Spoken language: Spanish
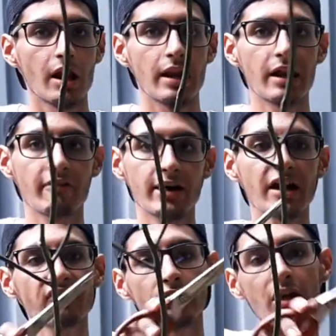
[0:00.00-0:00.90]
La
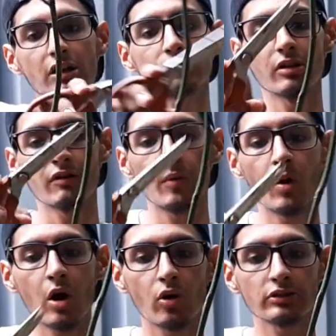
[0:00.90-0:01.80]
vara floral no la
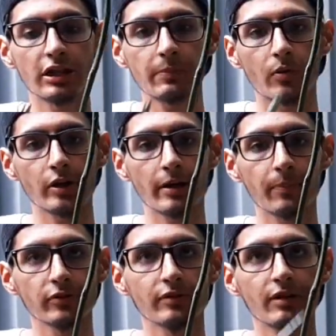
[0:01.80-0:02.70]
vamos a cortar porque
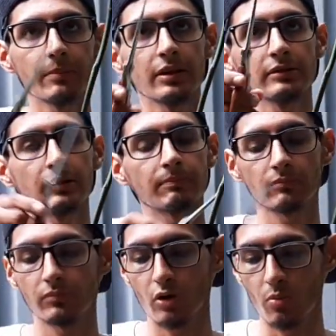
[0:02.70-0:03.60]
posiblemente,
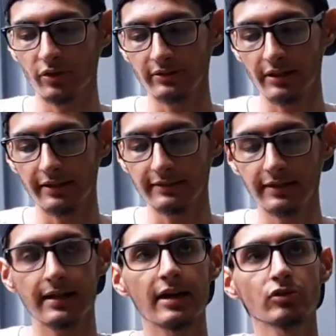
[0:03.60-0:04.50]
como está en este
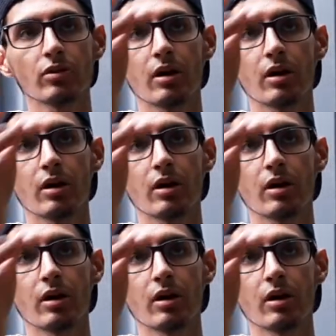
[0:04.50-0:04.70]
caso,